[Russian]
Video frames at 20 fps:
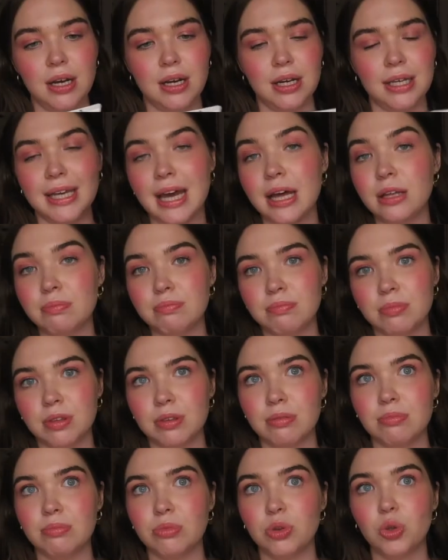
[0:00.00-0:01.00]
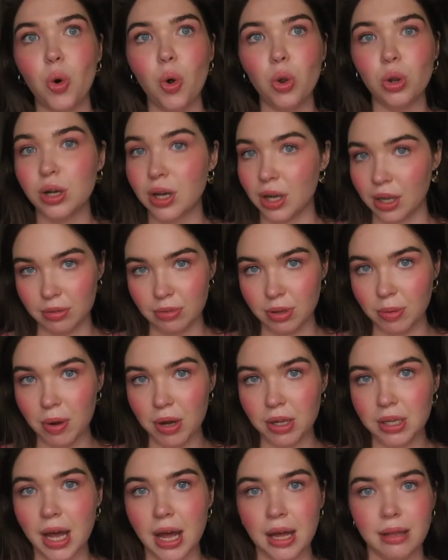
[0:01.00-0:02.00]
Я долго не
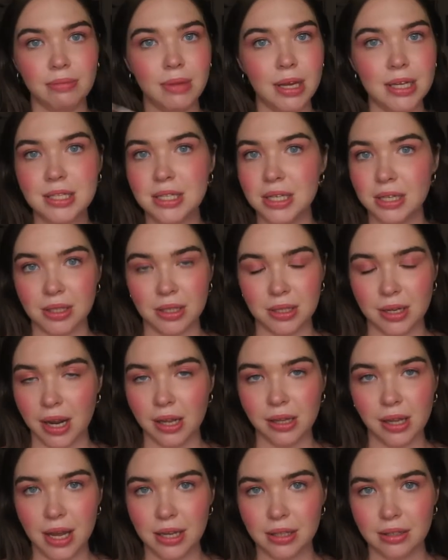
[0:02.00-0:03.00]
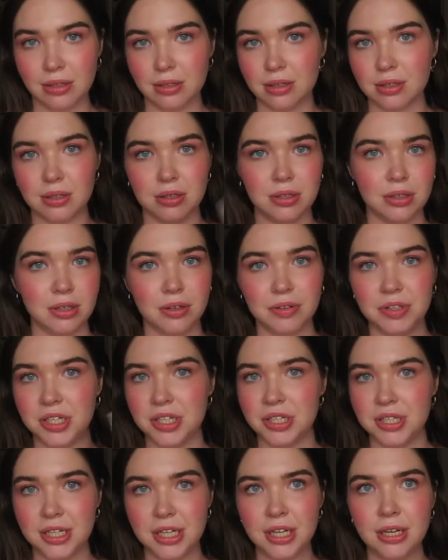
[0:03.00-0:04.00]
могла найти этот хайлайтер э, в
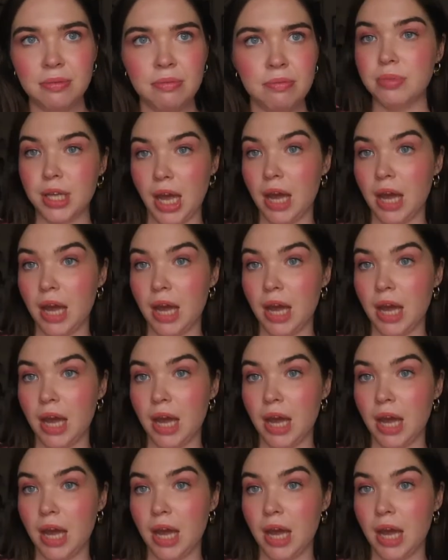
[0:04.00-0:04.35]
сети.